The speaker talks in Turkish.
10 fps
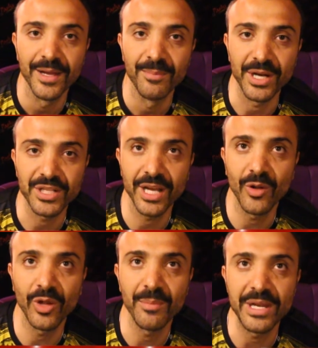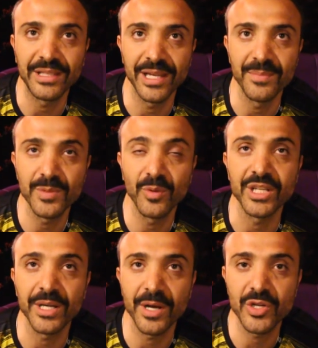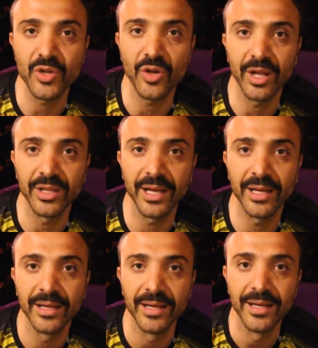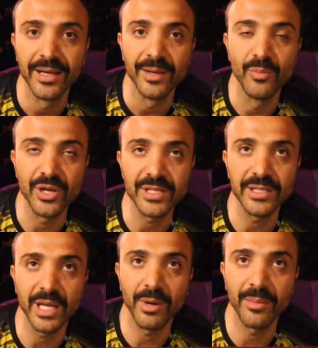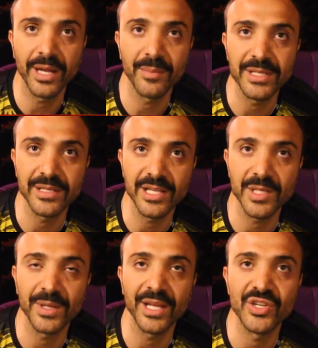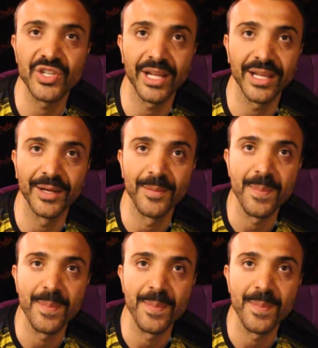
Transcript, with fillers: Paşa ile olan birlikteliğimiz bu gece başlıyor. Allah bu yazın tamamını ermesini nasip eder inşallah.